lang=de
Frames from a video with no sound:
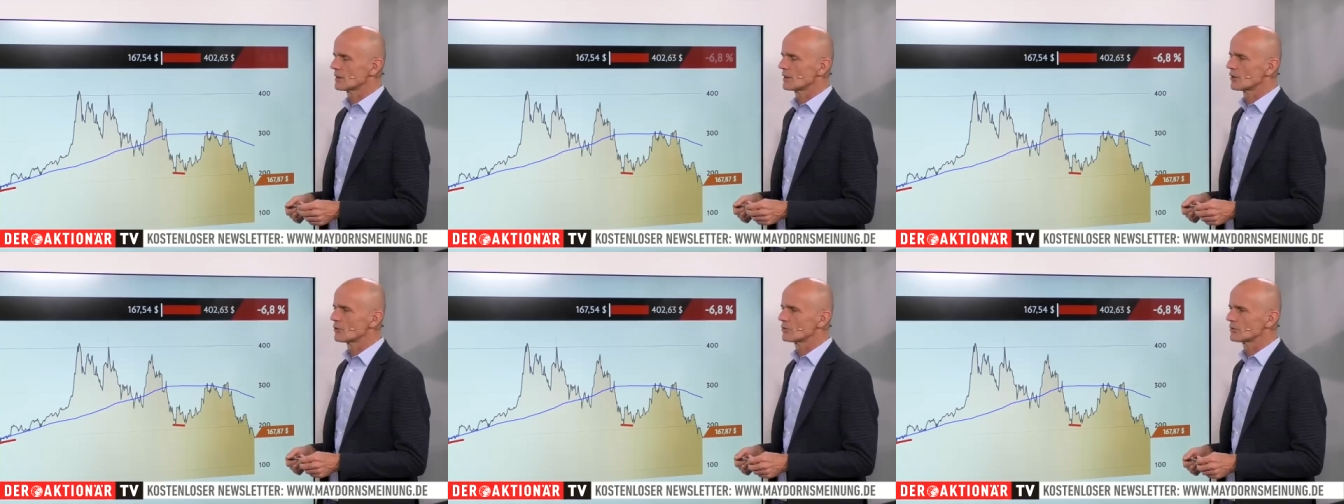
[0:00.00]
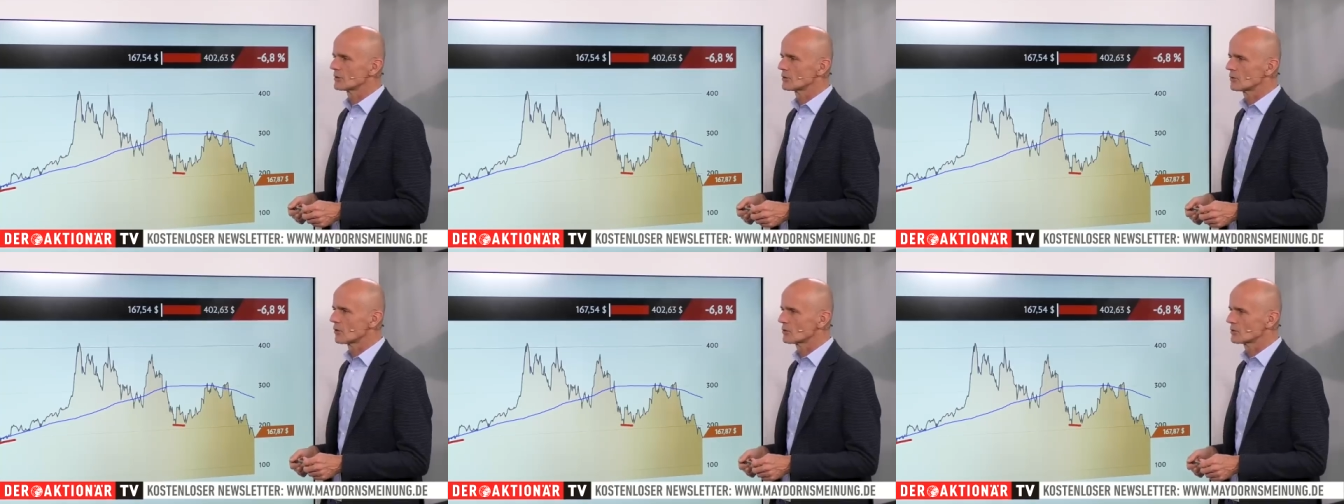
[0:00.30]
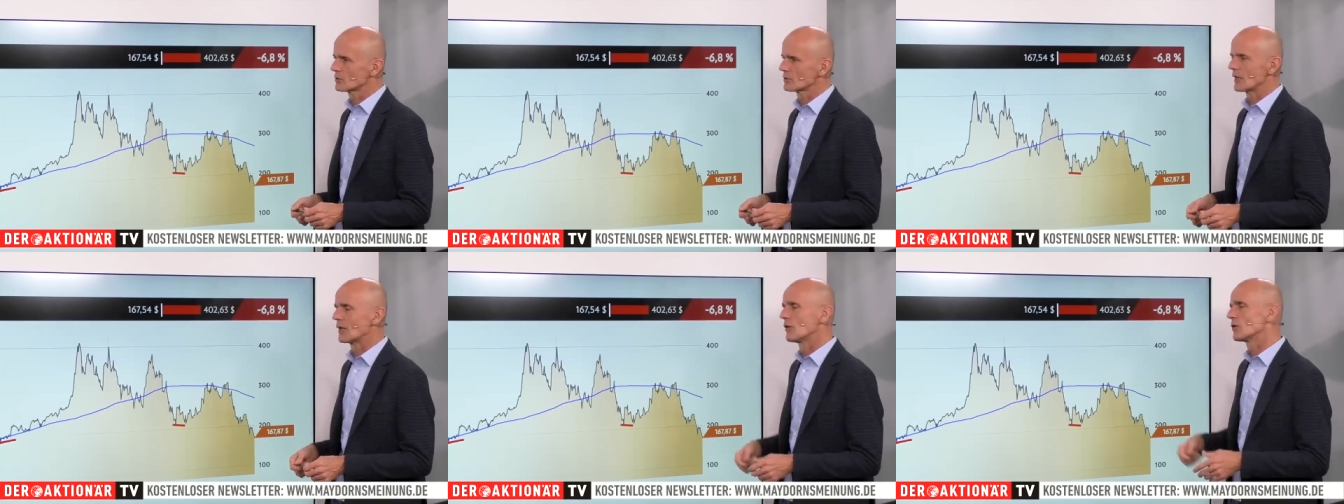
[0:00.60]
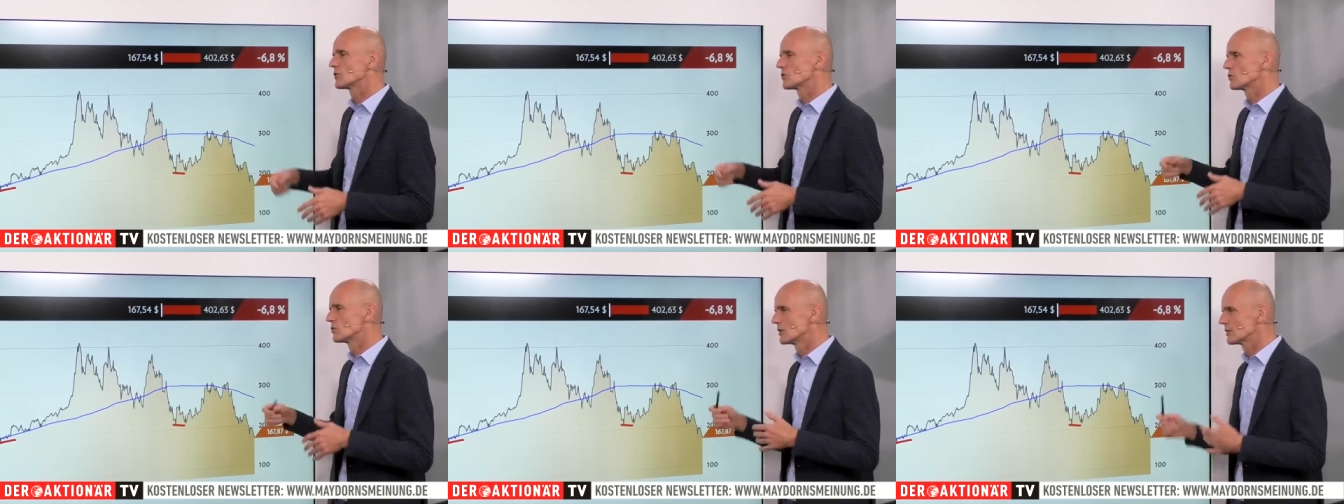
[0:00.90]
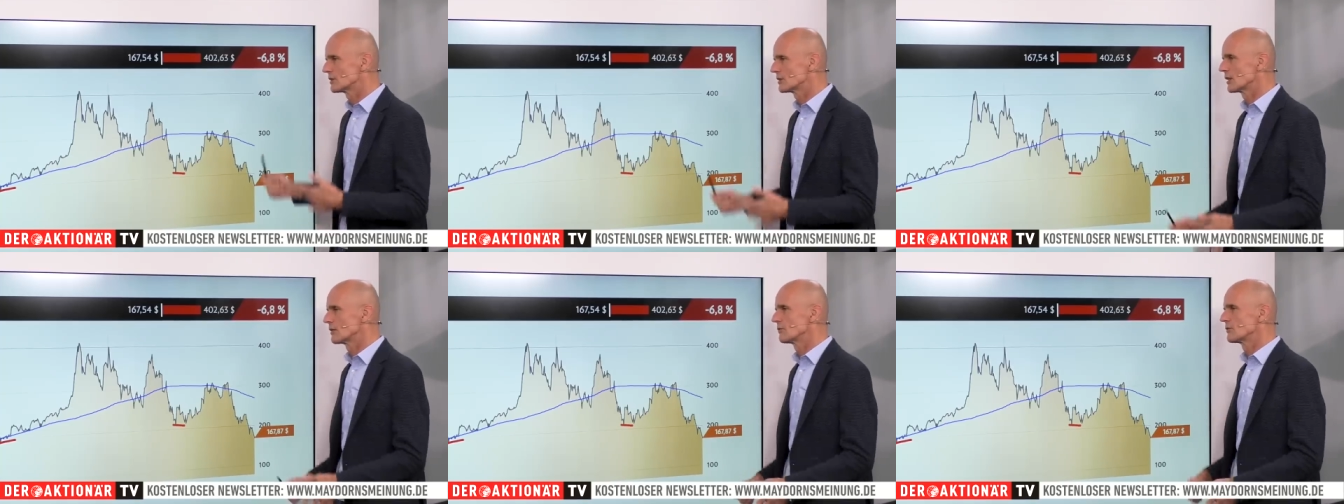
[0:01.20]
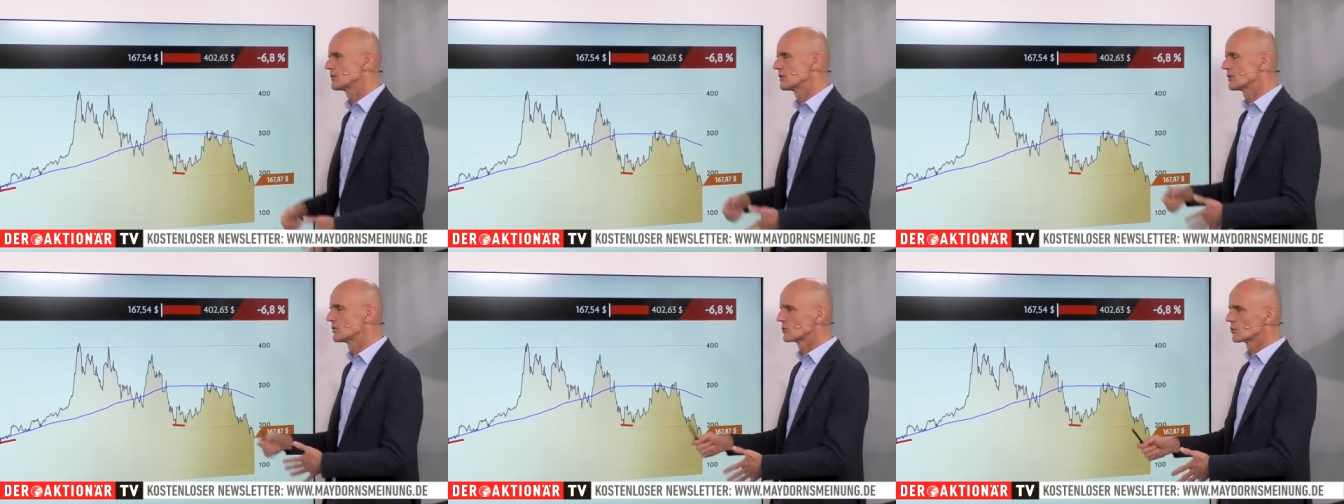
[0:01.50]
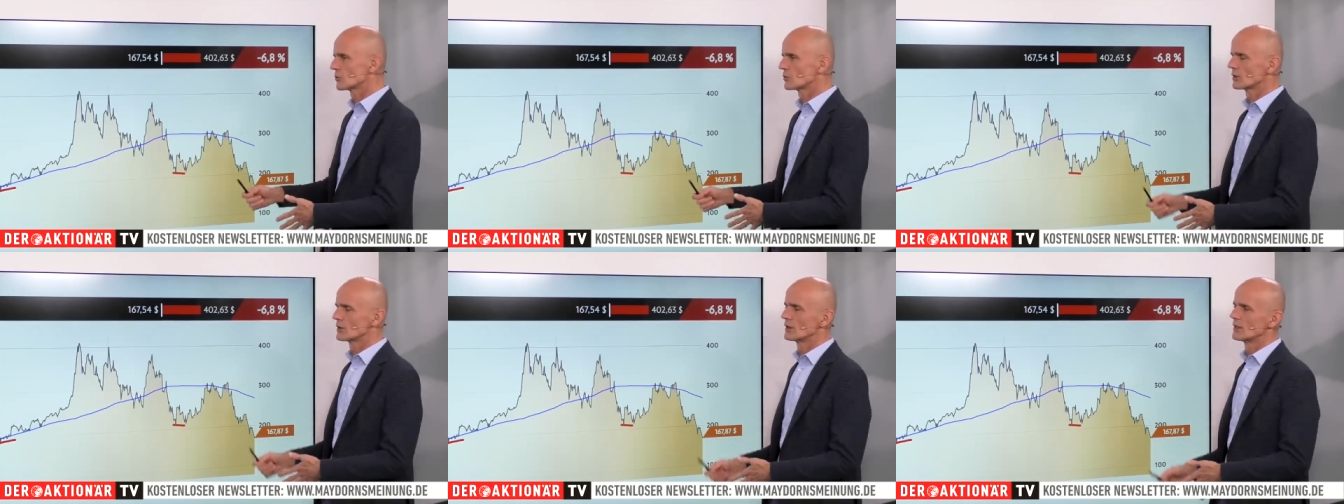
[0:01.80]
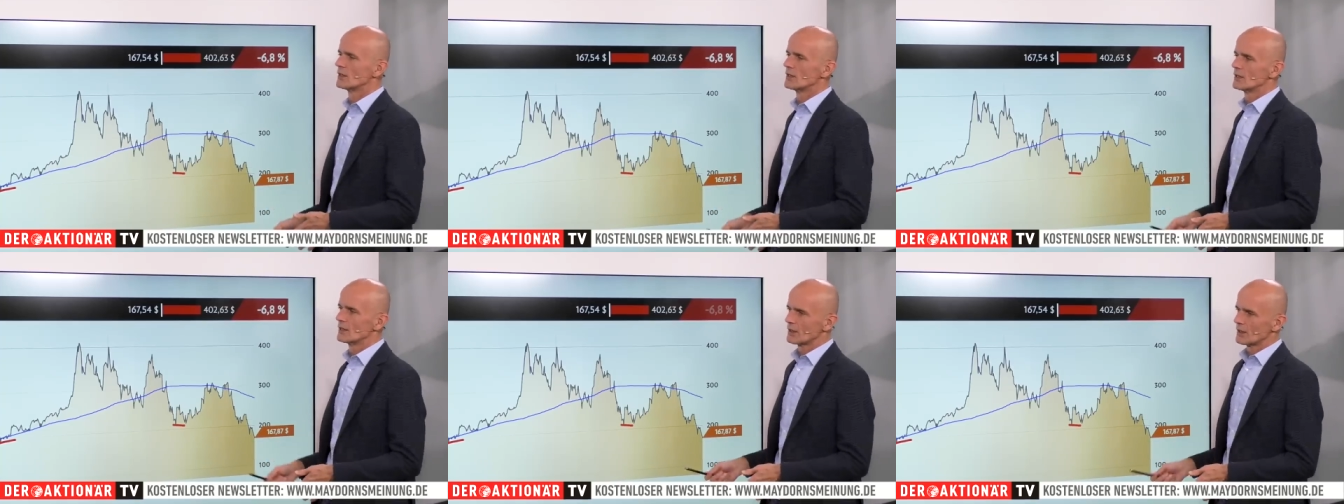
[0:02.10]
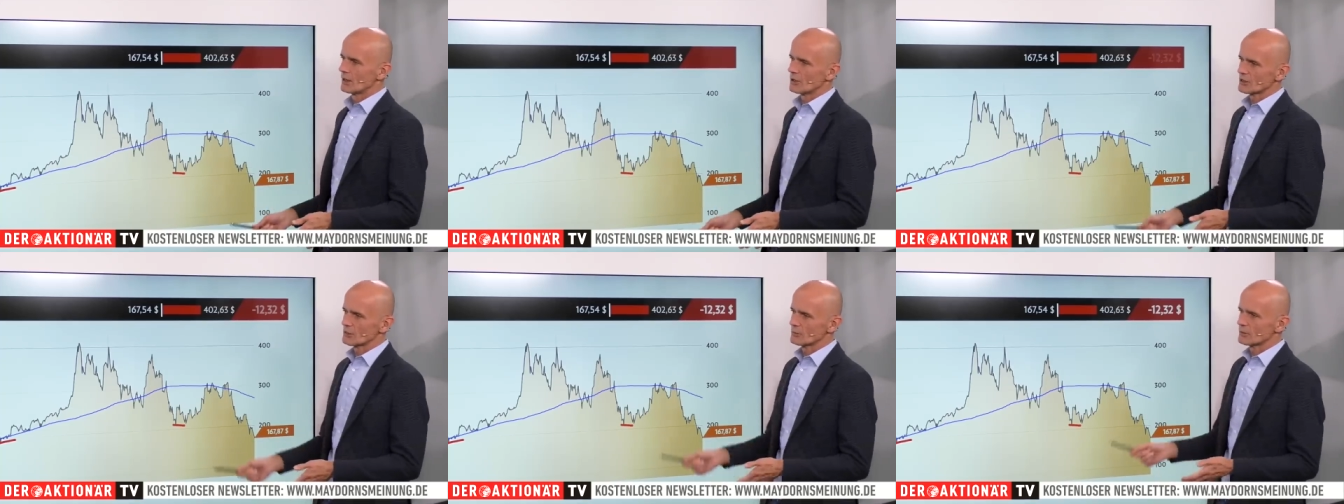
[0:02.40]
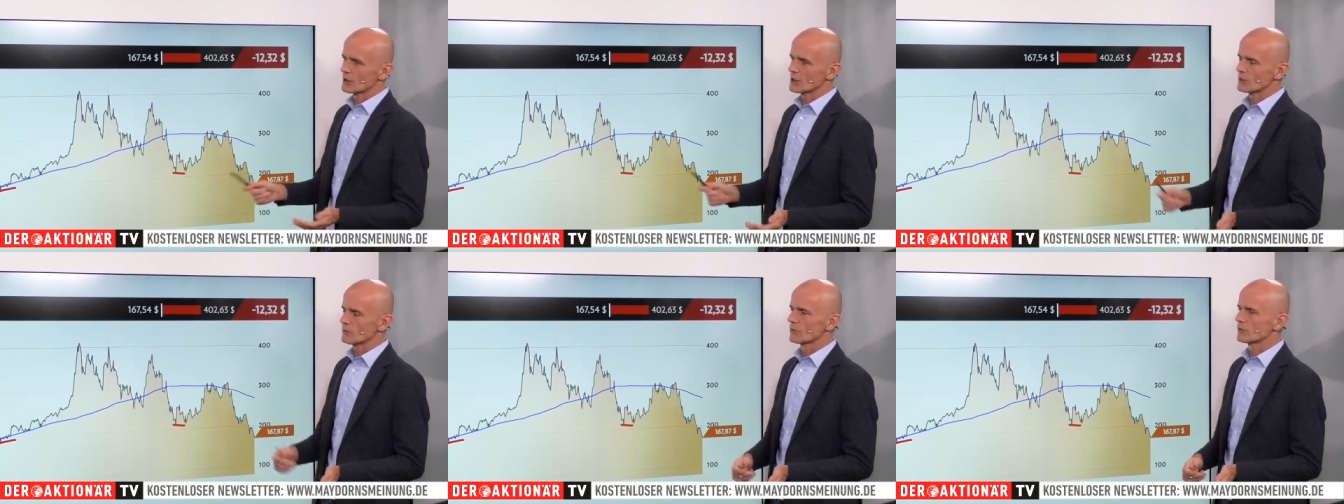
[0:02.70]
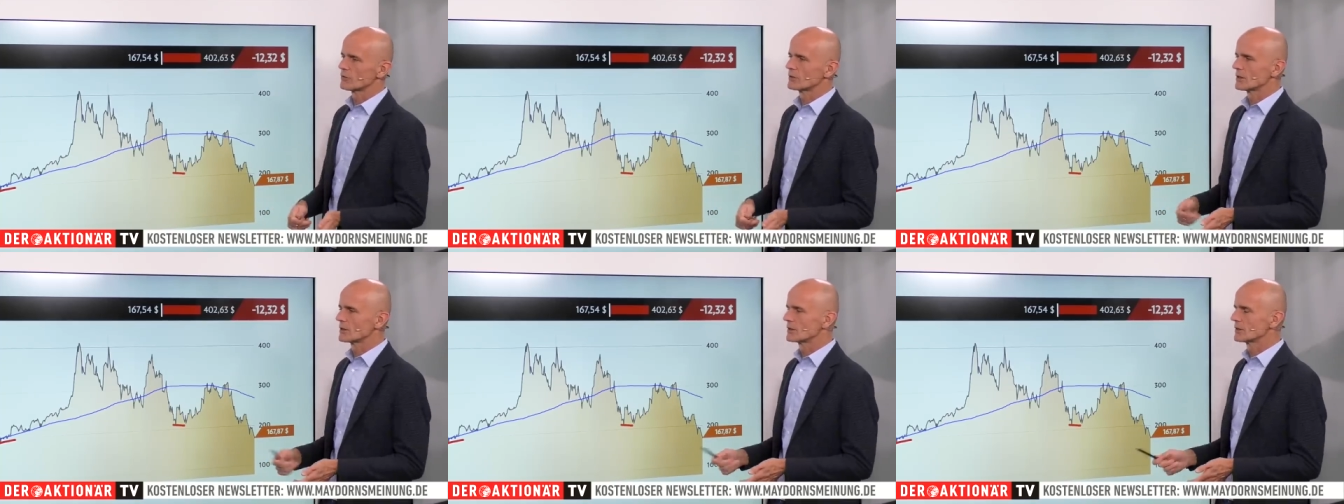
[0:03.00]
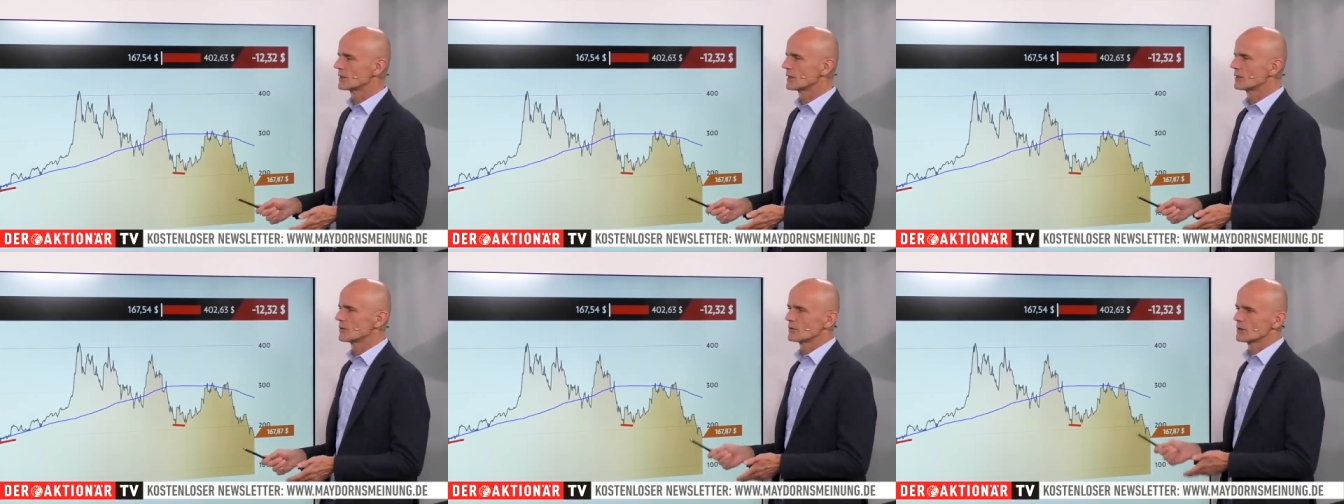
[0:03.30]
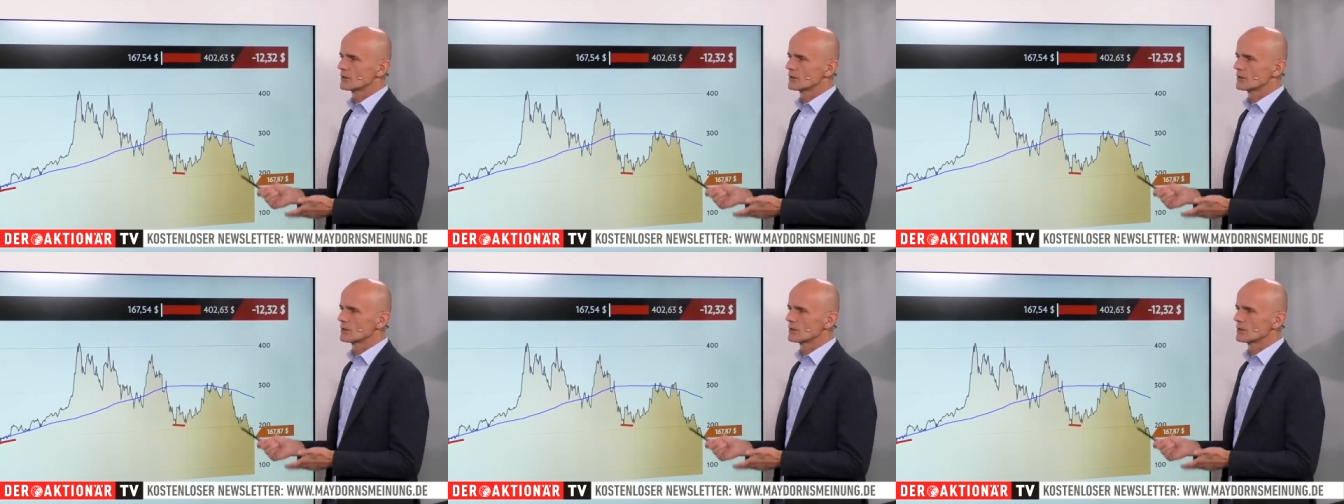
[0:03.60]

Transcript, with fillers: laufenden Kosten und auch zusätzliche Investitionen aus dem Cashflow finanzieren.